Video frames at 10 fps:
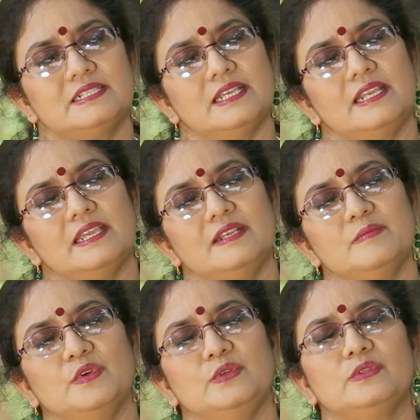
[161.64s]
ছেলের
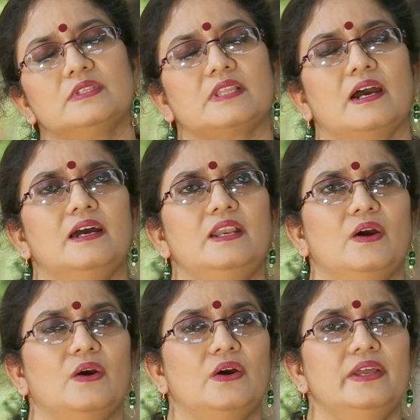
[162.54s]
মন উত্তাল
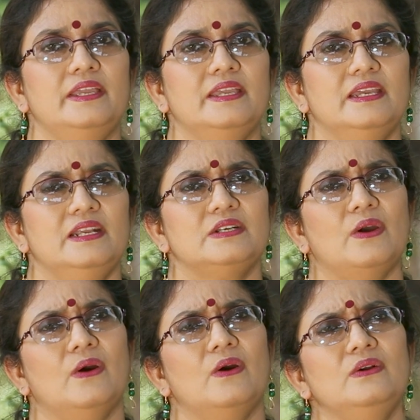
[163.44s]
হয়
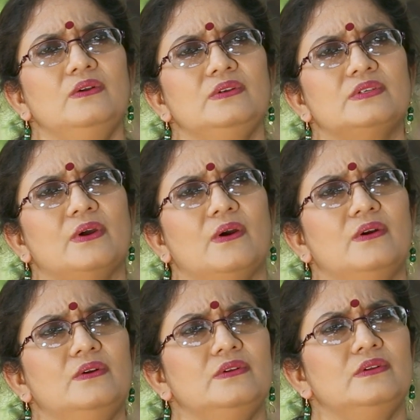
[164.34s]
ঢং
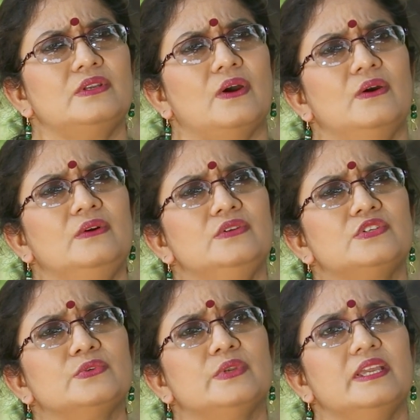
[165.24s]
ঢং ঢং
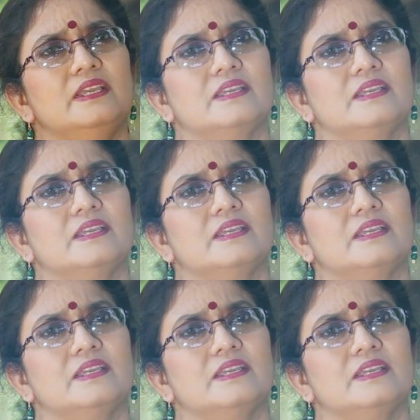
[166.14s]
সুরে